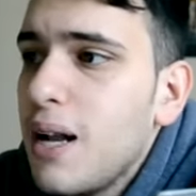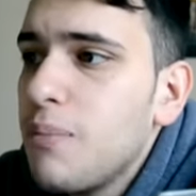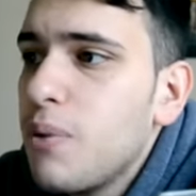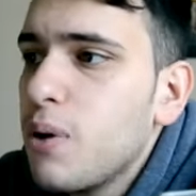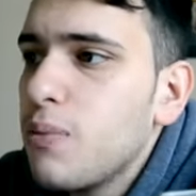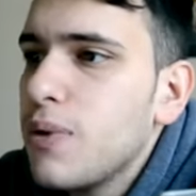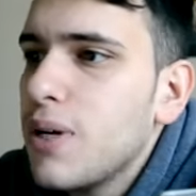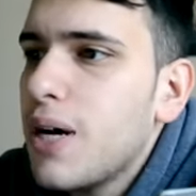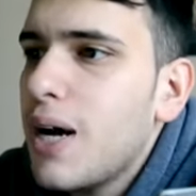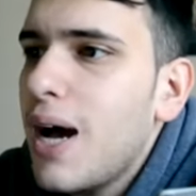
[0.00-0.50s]
la
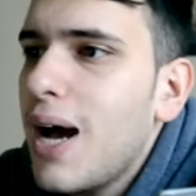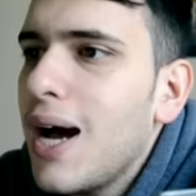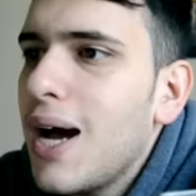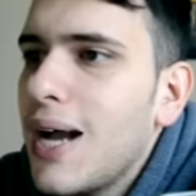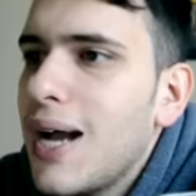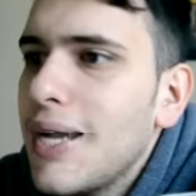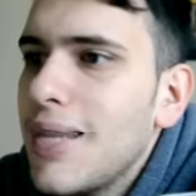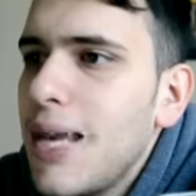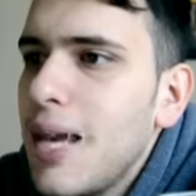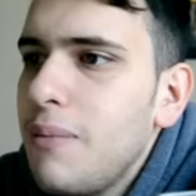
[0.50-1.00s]
propria
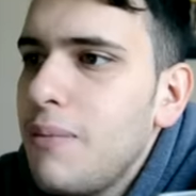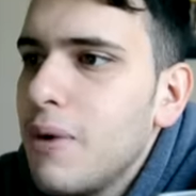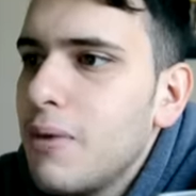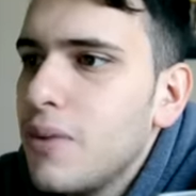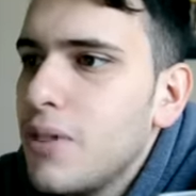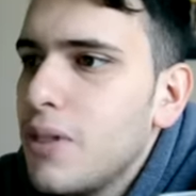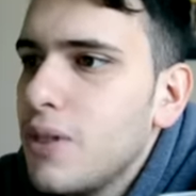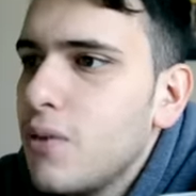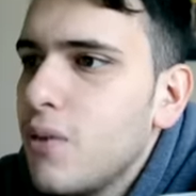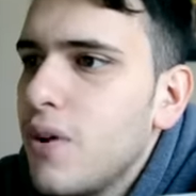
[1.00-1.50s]
accademia,
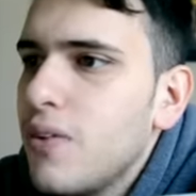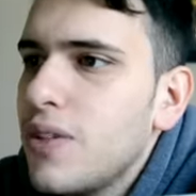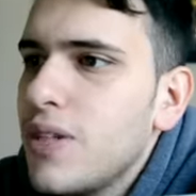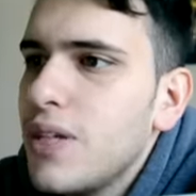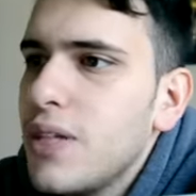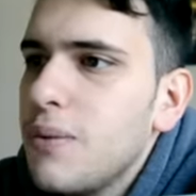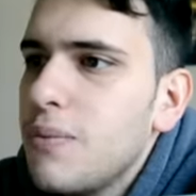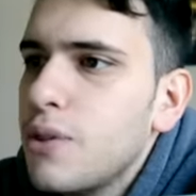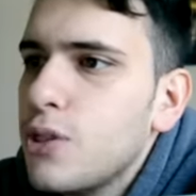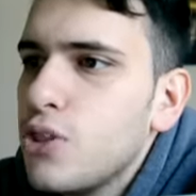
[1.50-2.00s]
quindi qua
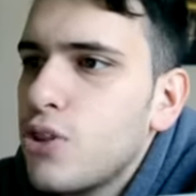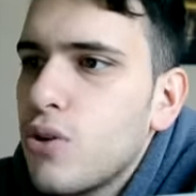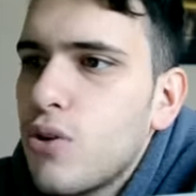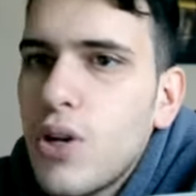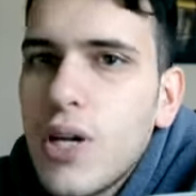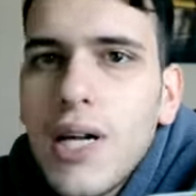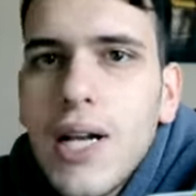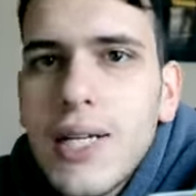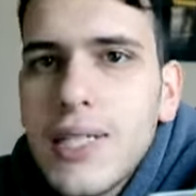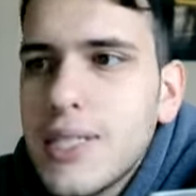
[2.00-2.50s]
vedete poi ci sono
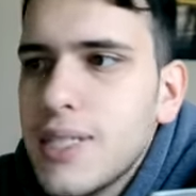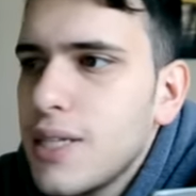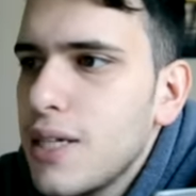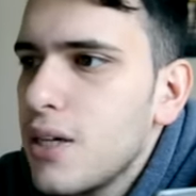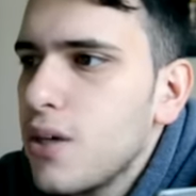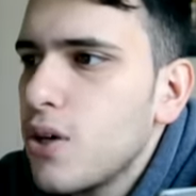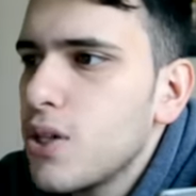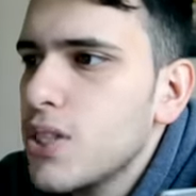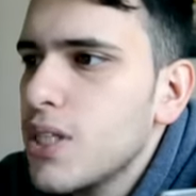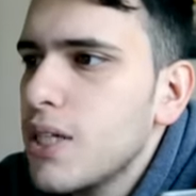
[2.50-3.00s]
le
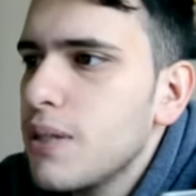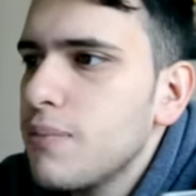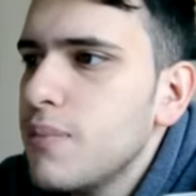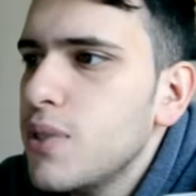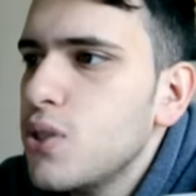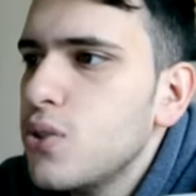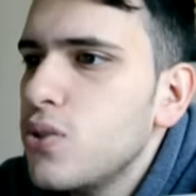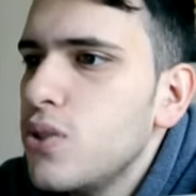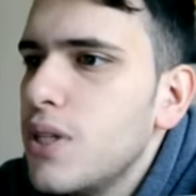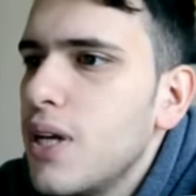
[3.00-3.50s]
classiche cose che
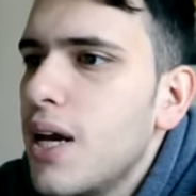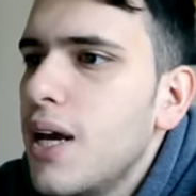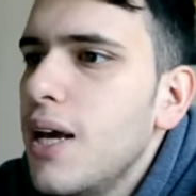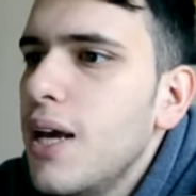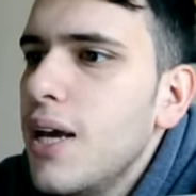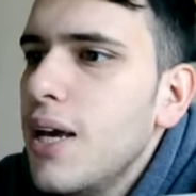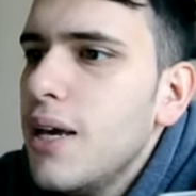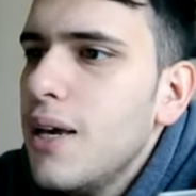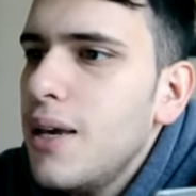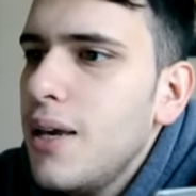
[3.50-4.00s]
bisogna
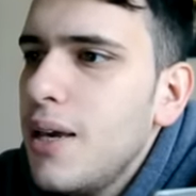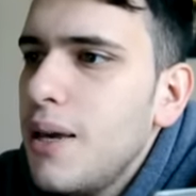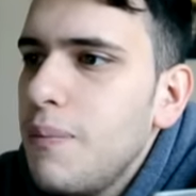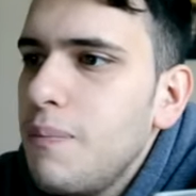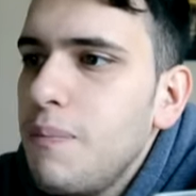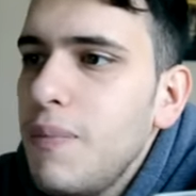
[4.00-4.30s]
eh,